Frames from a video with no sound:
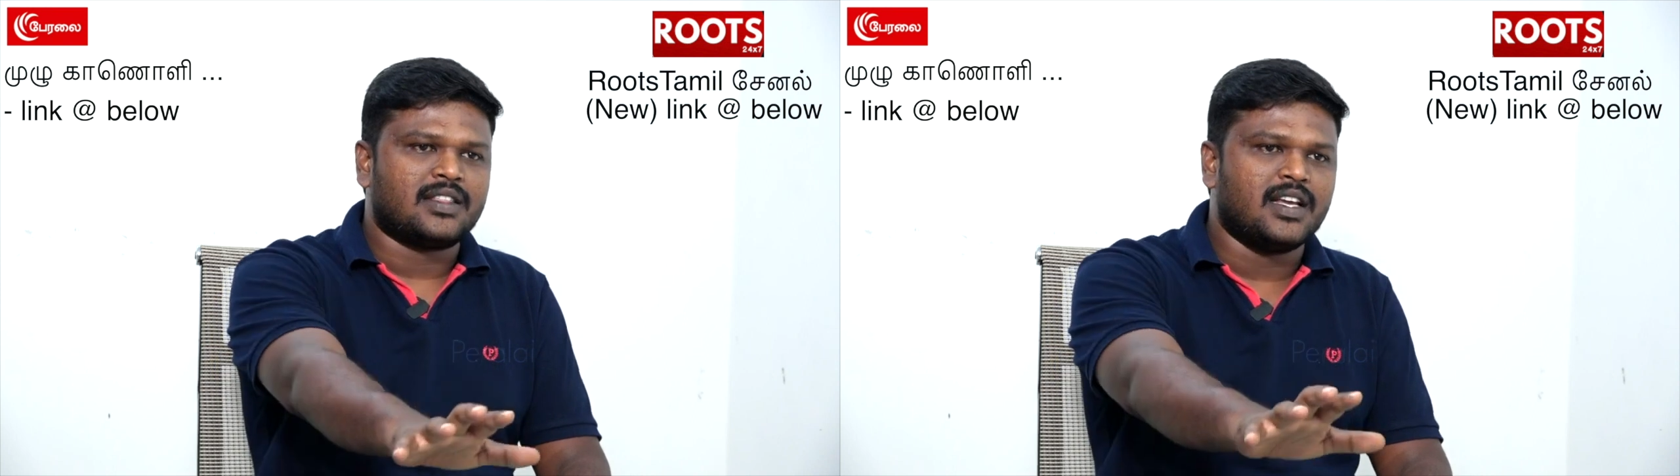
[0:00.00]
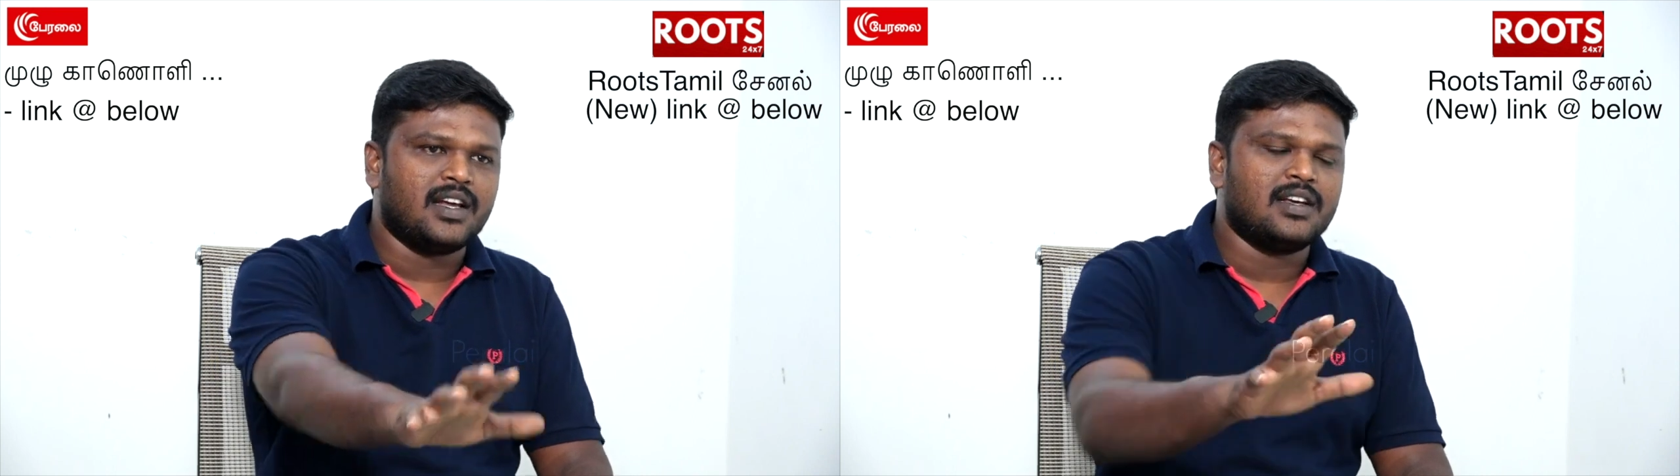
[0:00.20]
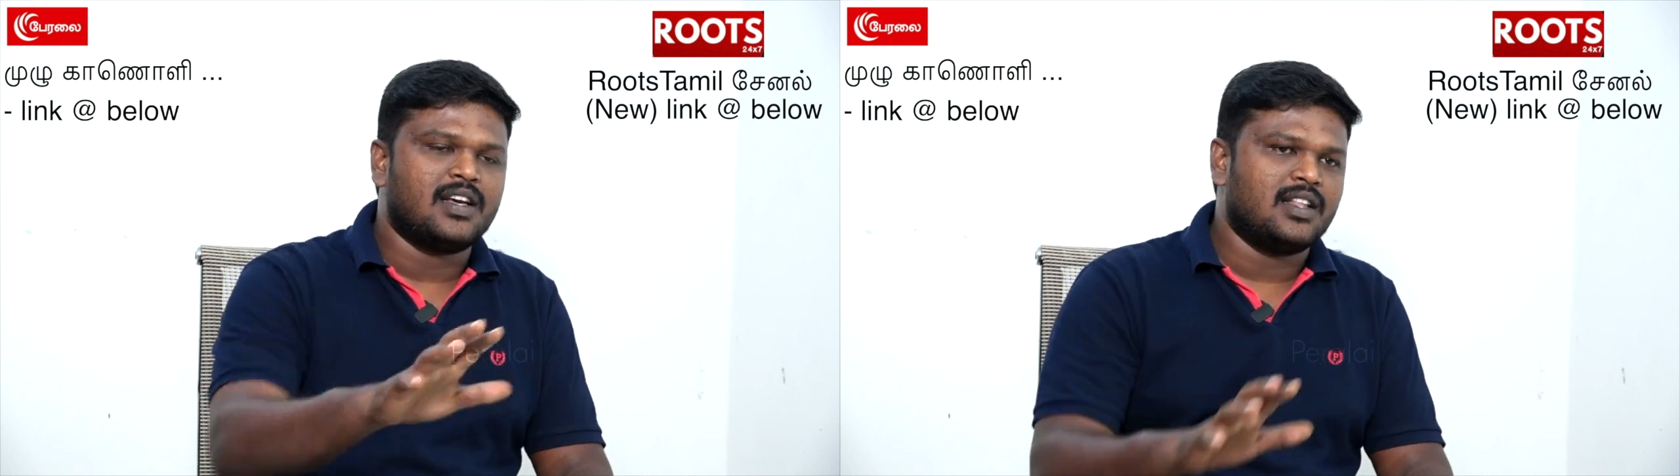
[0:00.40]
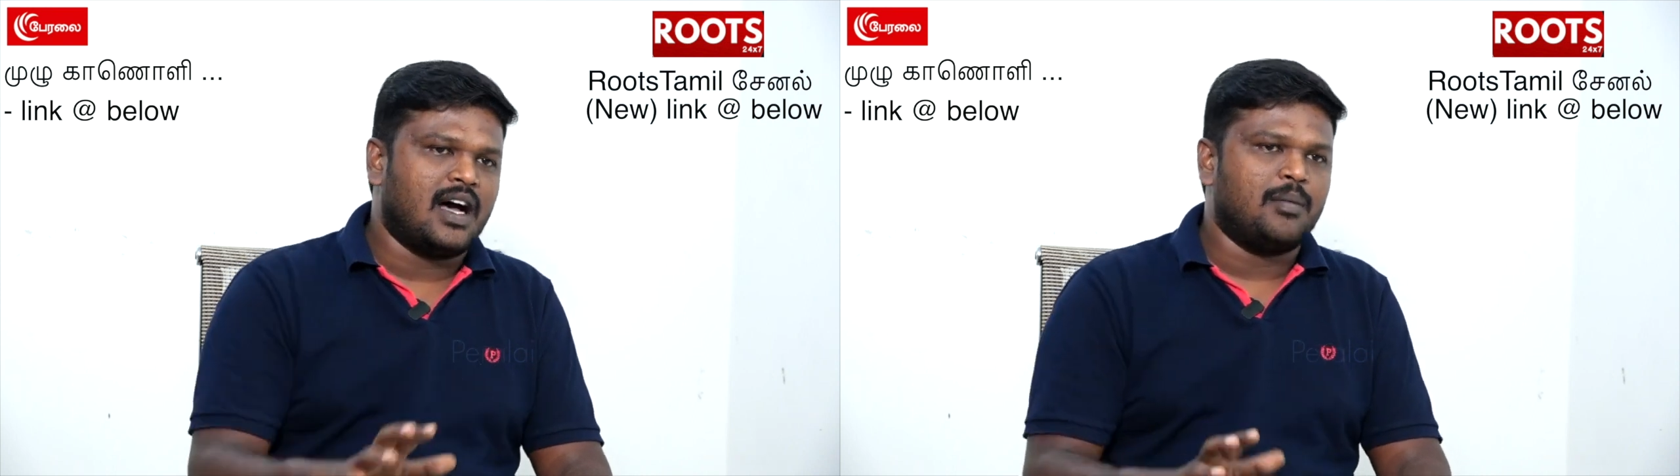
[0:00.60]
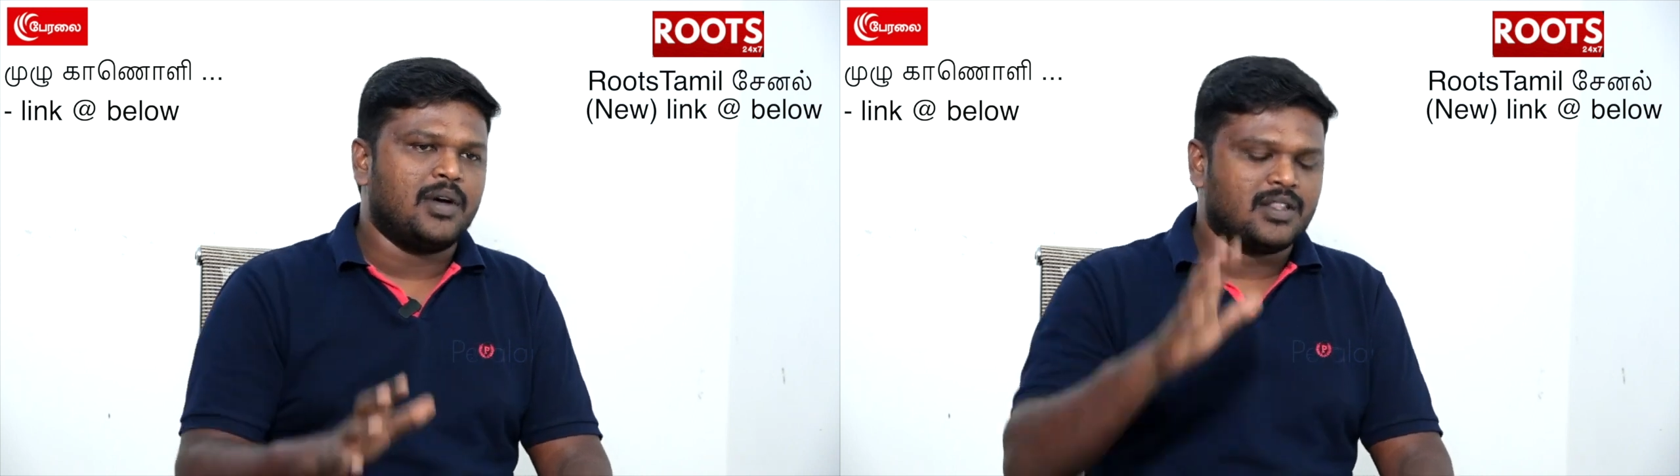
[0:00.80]
சக்திகளுக்கு அது
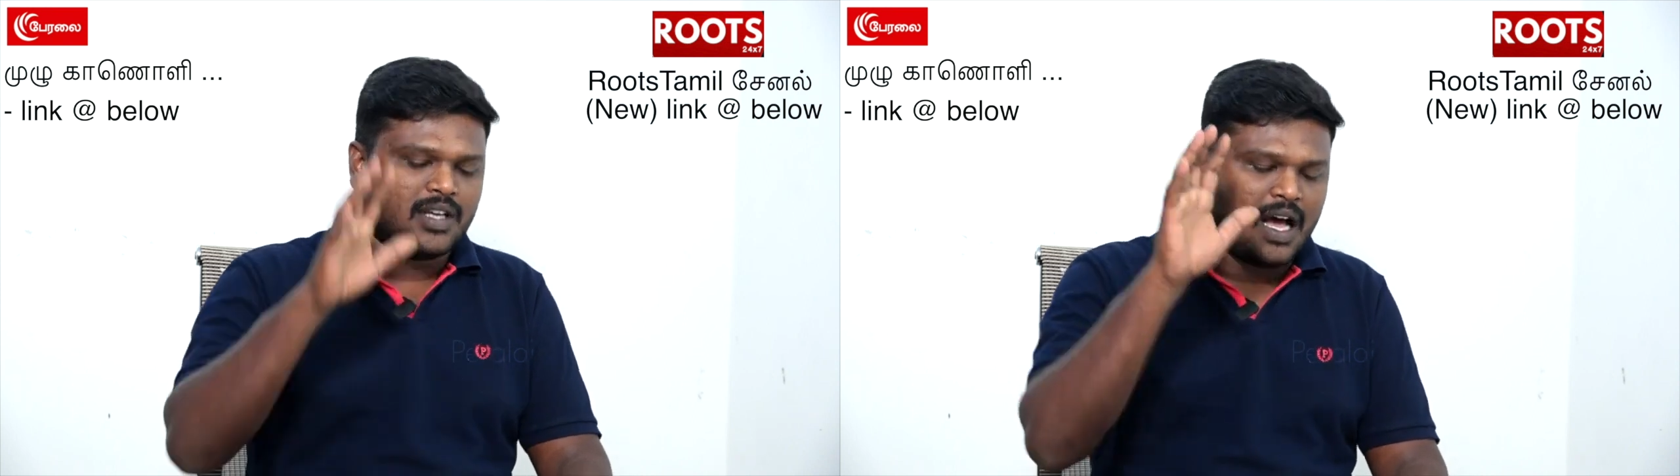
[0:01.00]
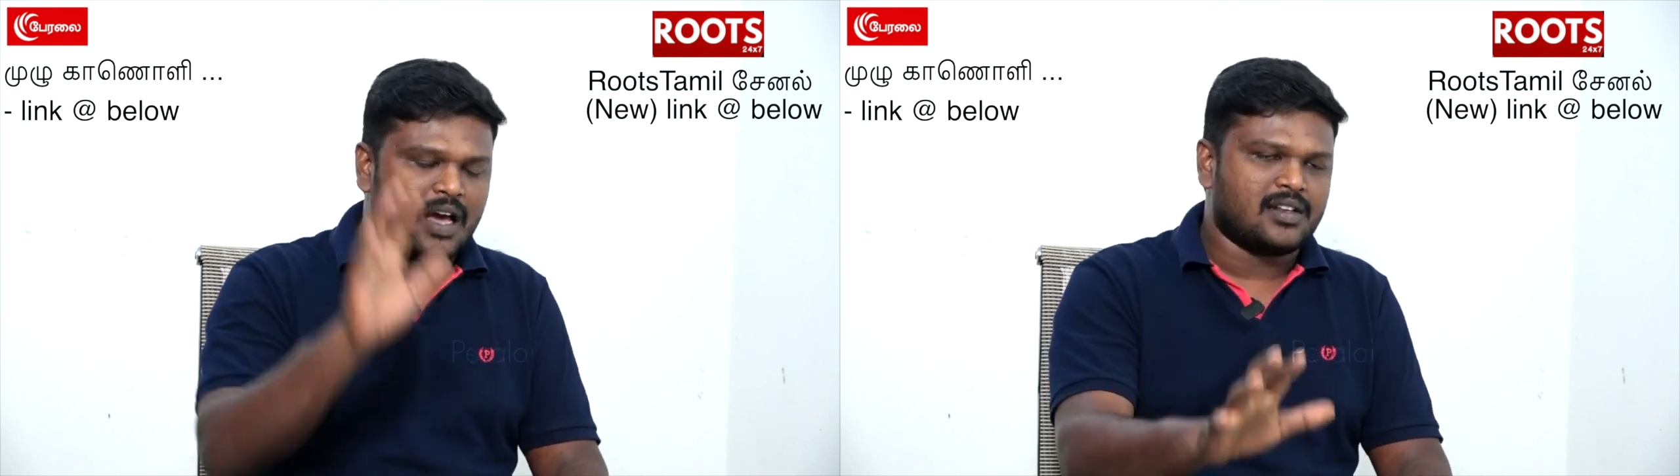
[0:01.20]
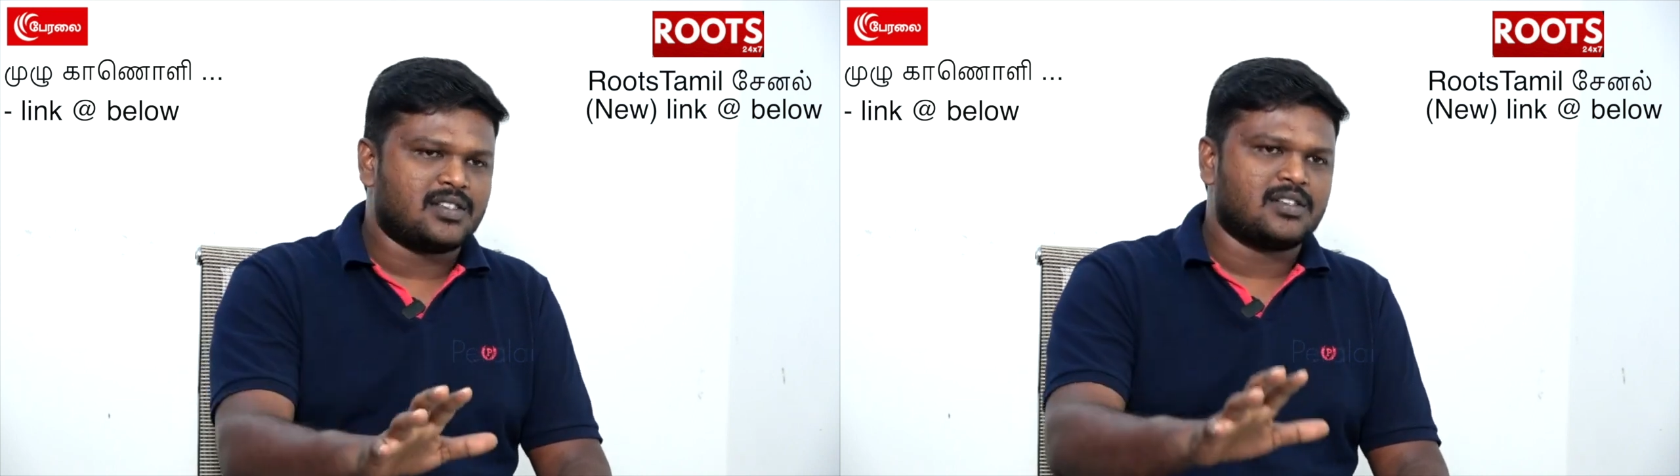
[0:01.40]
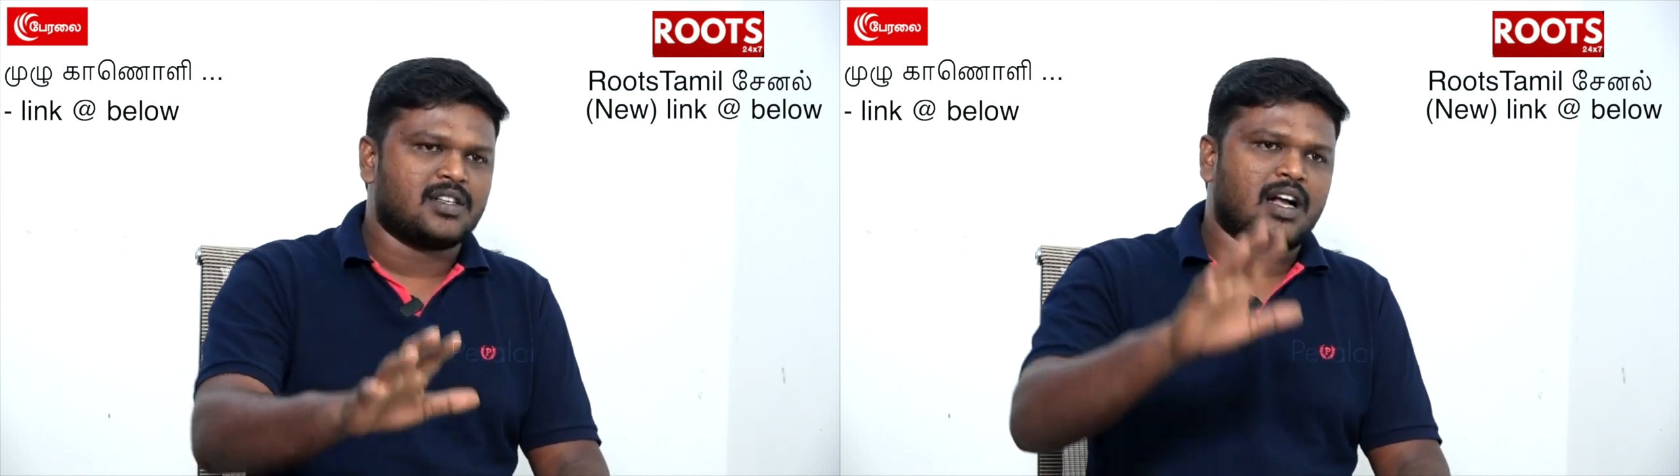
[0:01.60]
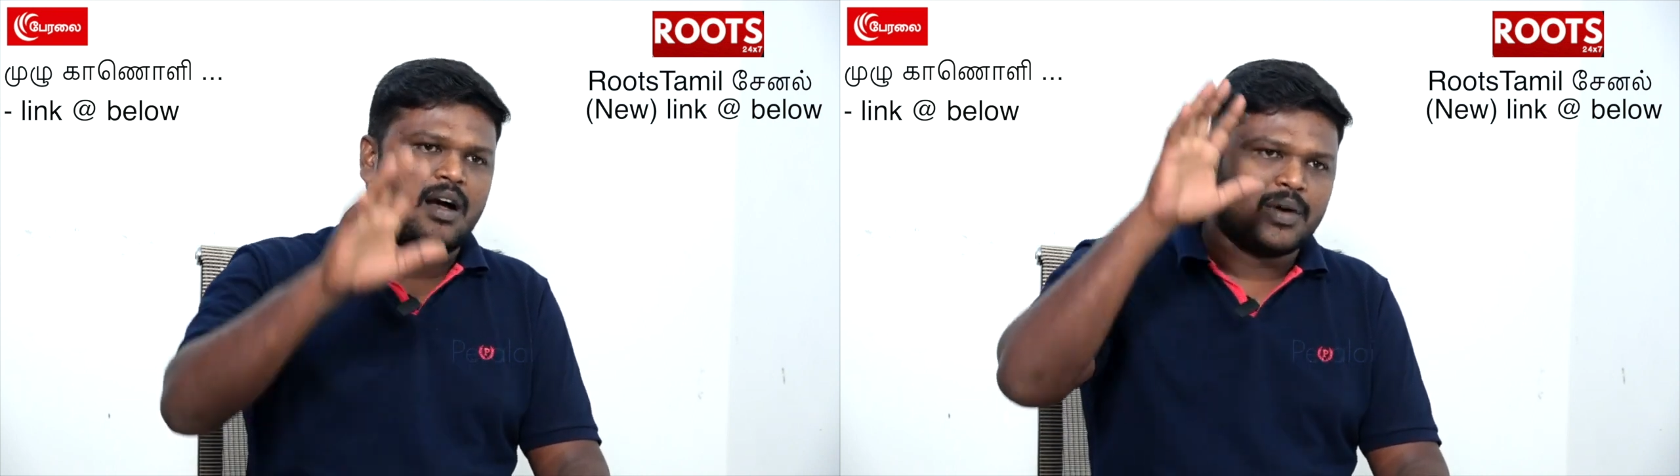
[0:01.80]
ஆபத்து ஆர் எஸ் எஸ்